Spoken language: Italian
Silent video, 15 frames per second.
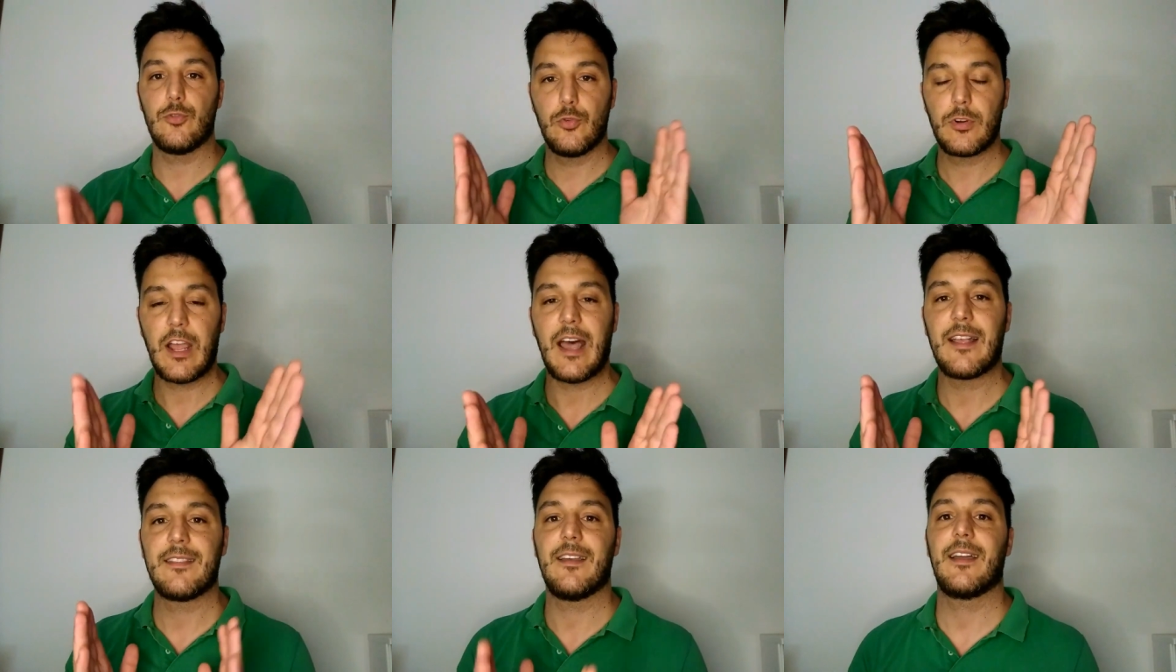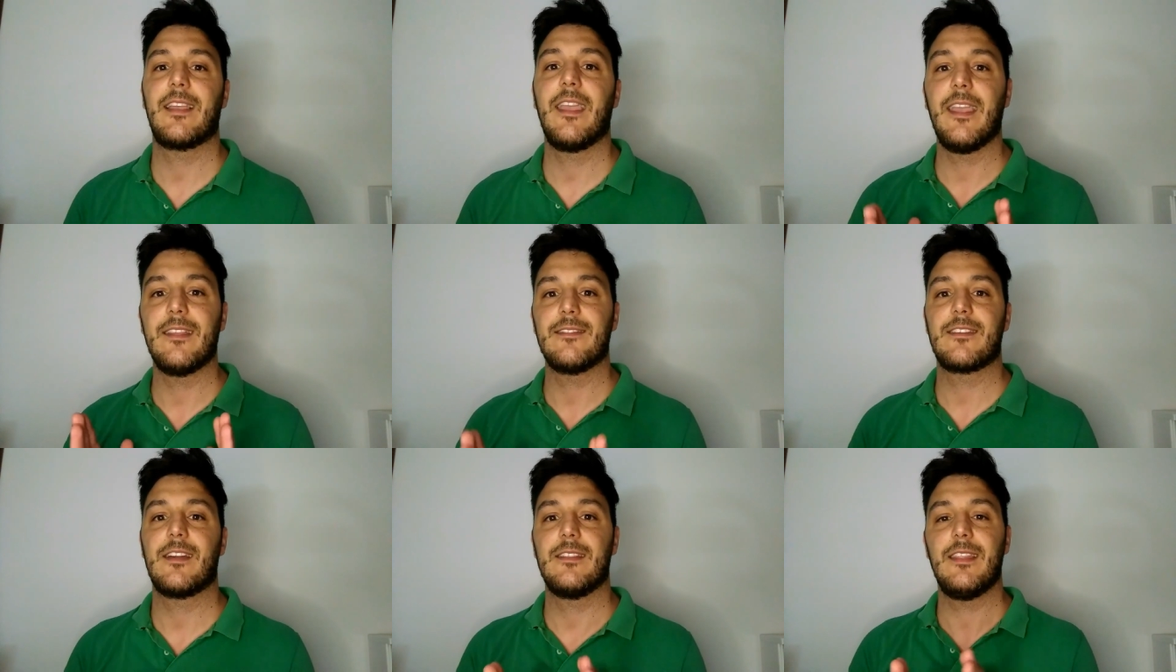durata che
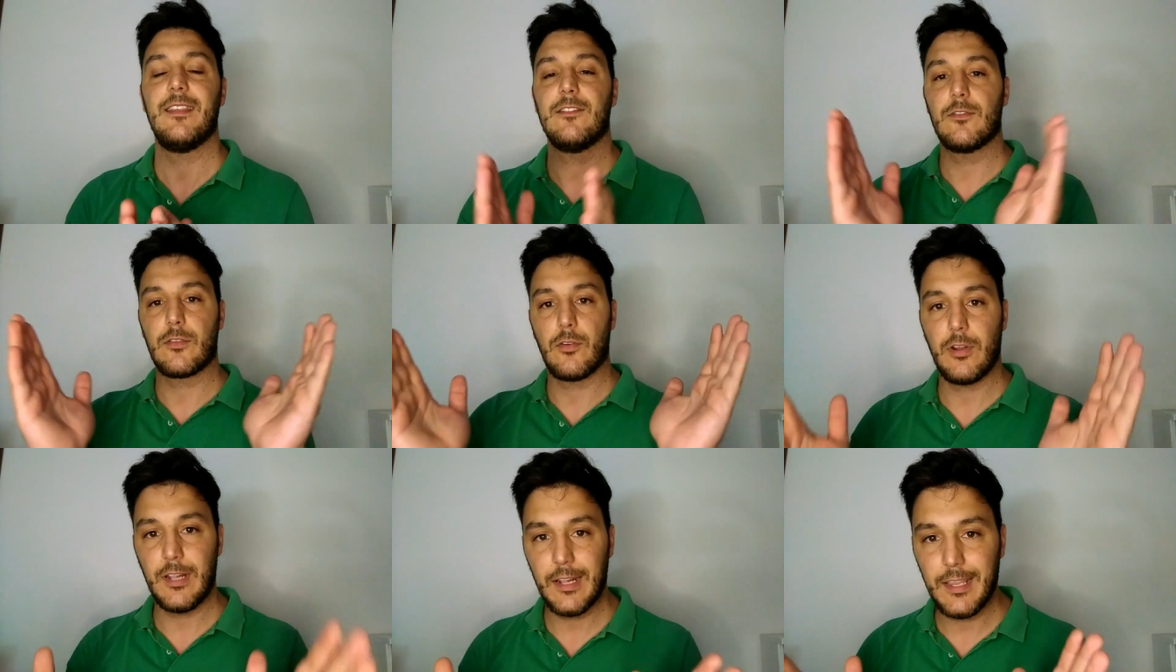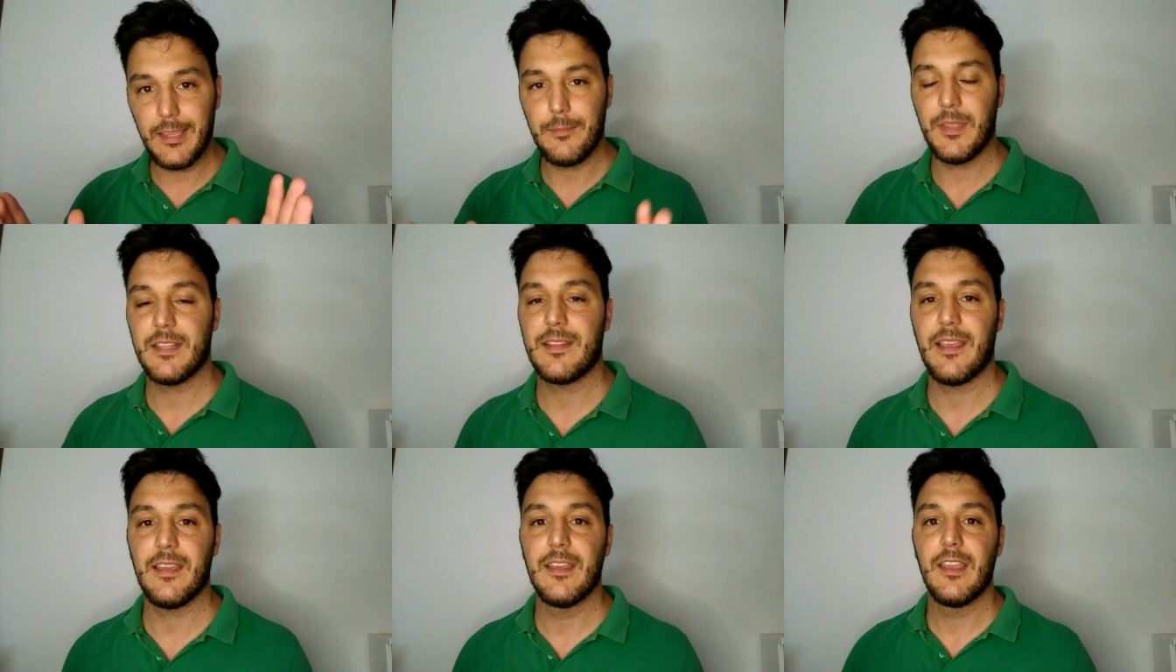entra dentro il
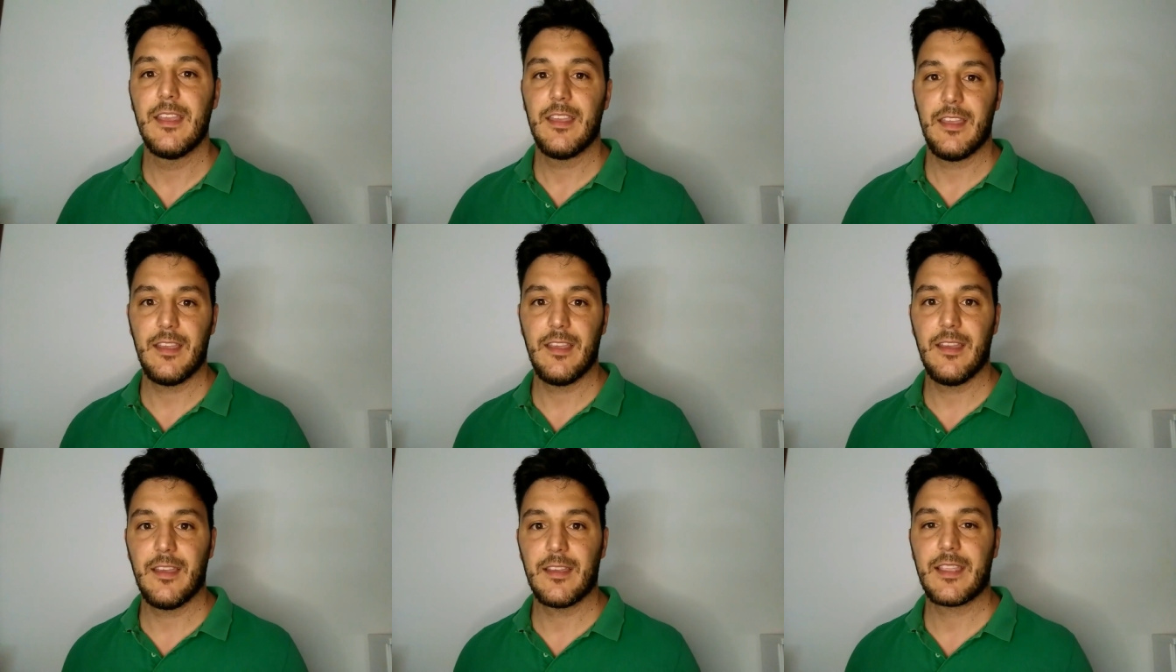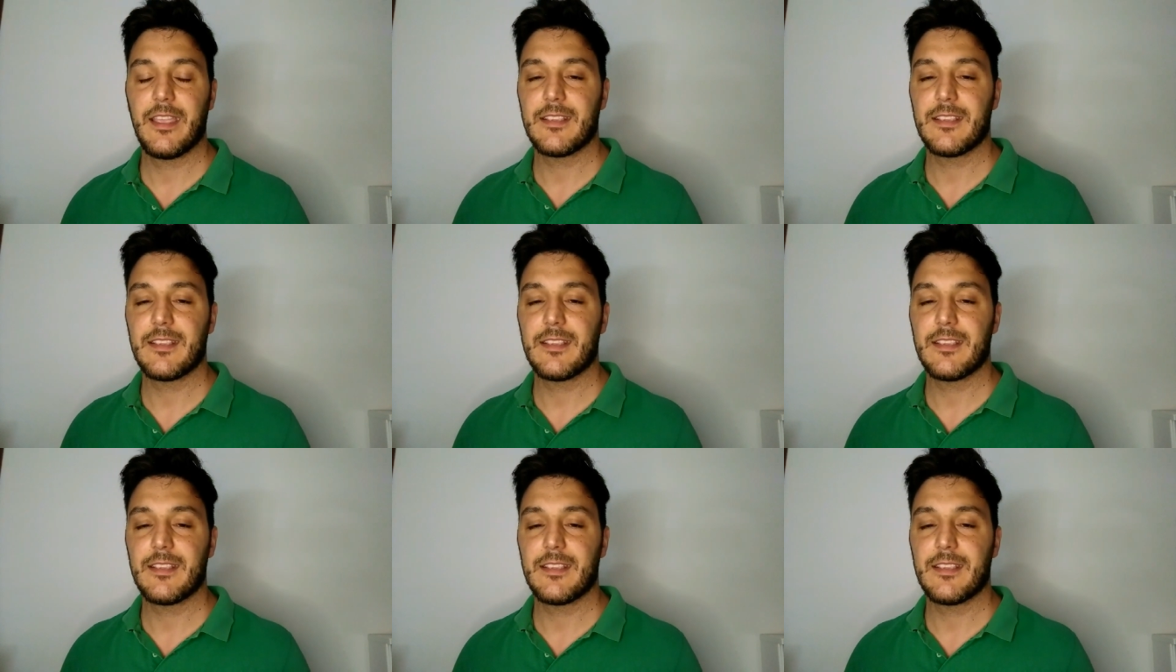limite eh,